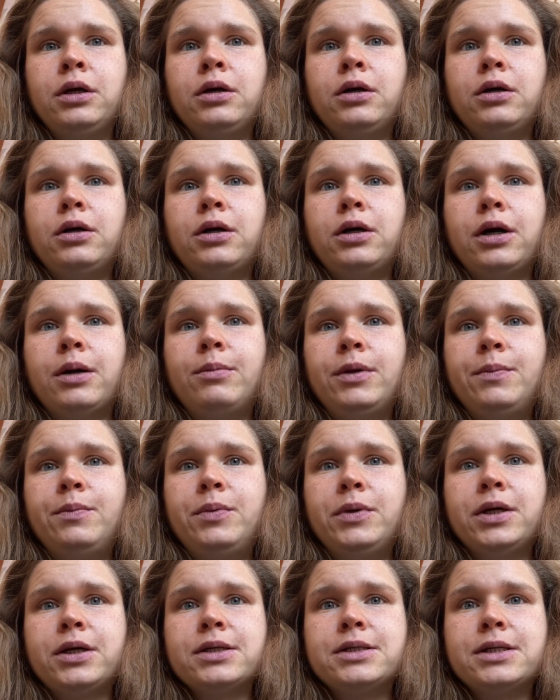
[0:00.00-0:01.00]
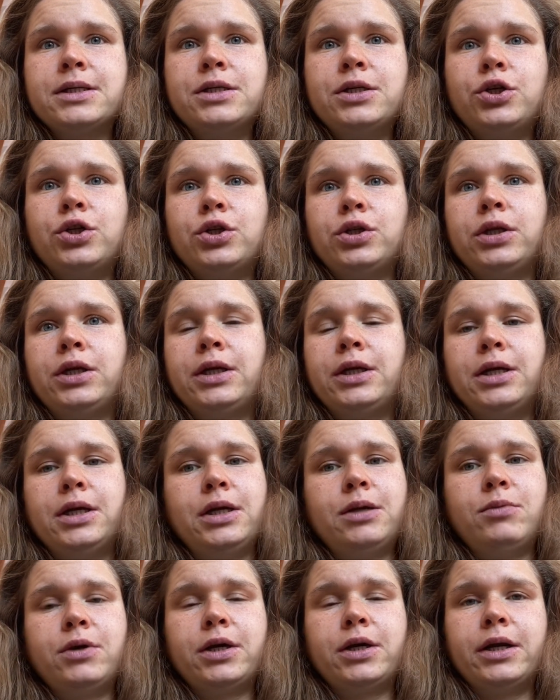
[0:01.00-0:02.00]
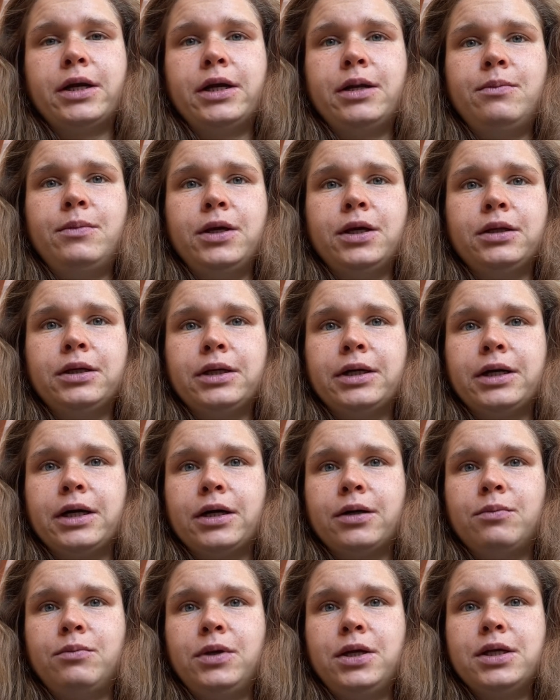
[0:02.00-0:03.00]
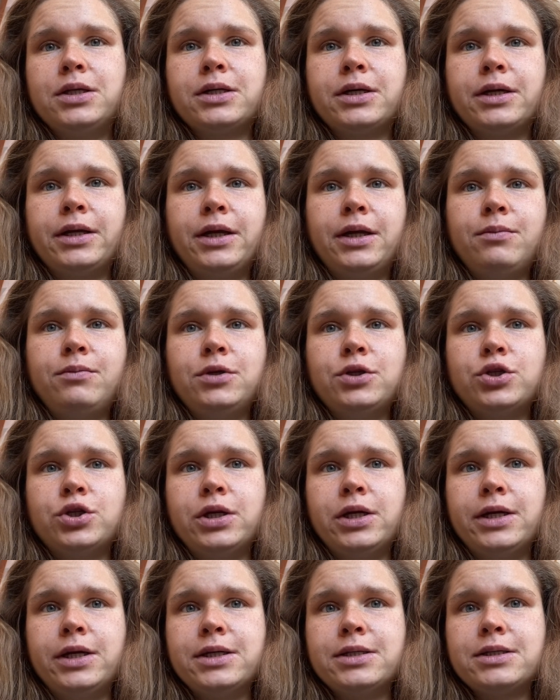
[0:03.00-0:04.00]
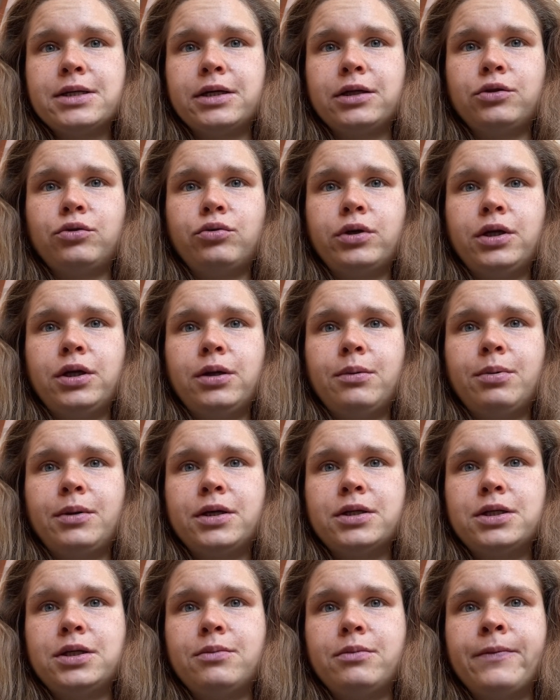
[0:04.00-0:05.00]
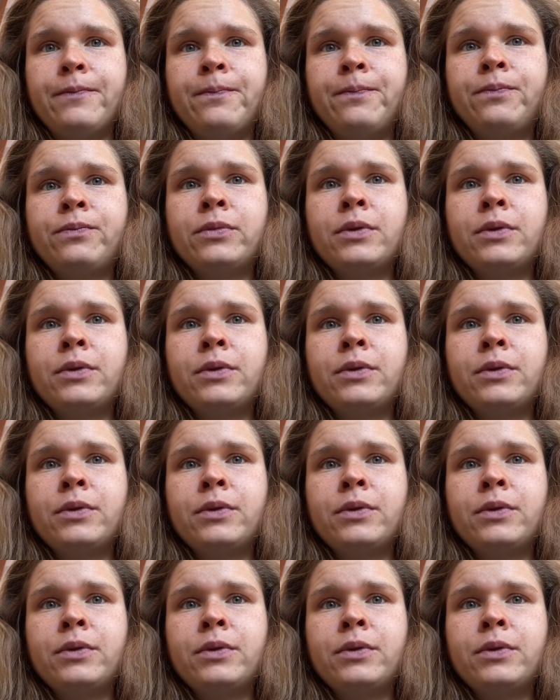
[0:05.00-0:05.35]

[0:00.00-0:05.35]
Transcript: Э, облепиха содержит такие микроэлементы, как медь, кремний, железо, которые необходимы